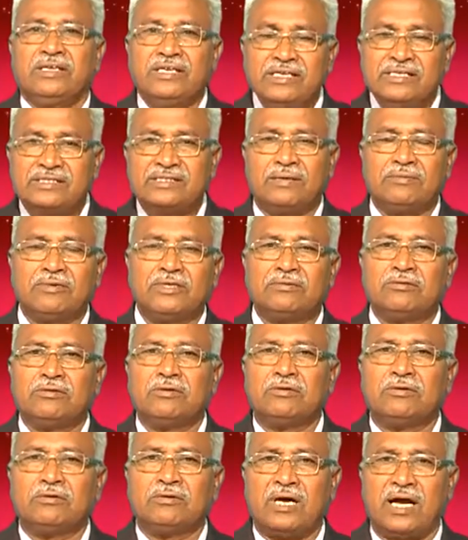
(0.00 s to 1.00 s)
ఈ
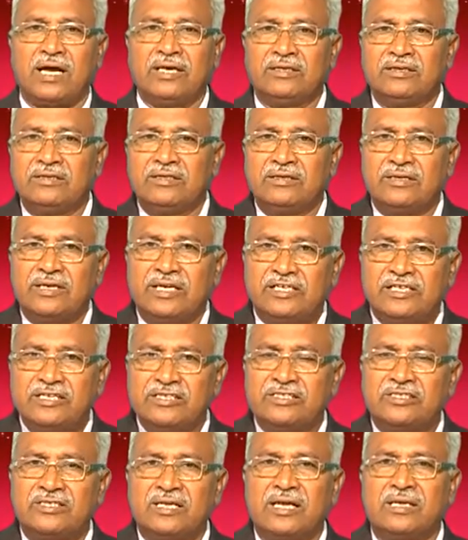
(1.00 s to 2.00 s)
సమయంలో ఆయన నిన్ను
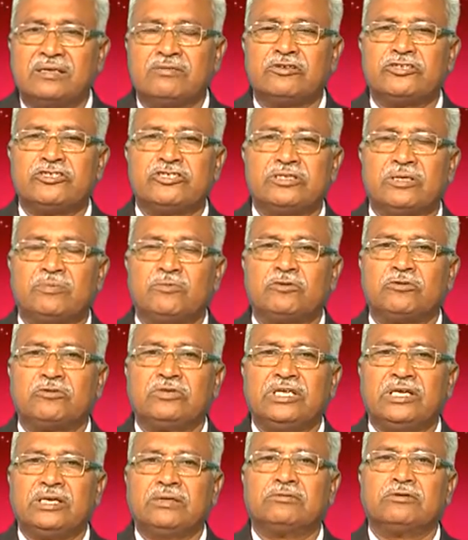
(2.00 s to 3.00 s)
రక్షించడానికి వచ్చినప్పుడు
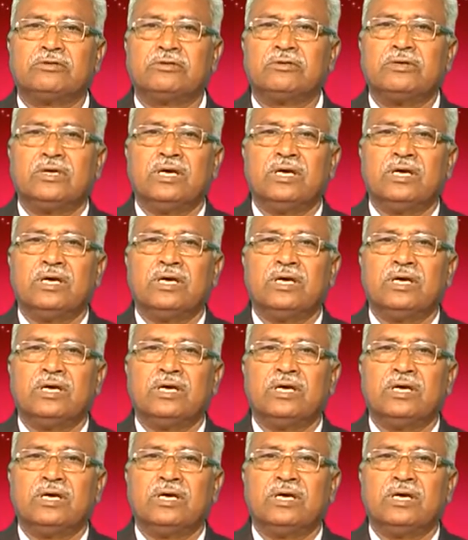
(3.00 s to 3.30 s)
నీవు